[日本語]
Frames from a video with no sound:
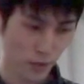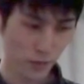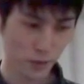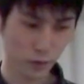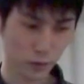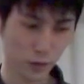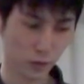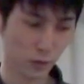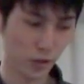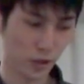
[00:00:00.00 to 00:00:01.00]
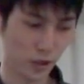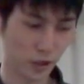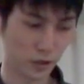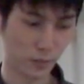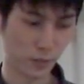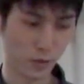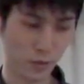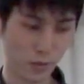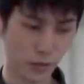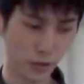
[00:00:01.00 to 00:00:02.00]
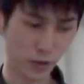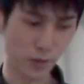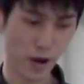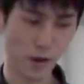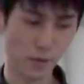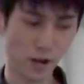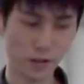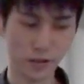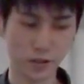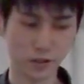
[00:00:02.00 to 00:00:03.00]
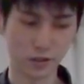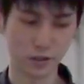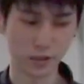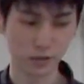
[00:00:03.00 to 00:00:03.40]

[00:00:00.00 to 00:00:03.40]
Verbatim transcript: 意味属性の固定なんですけども、例えば合わせる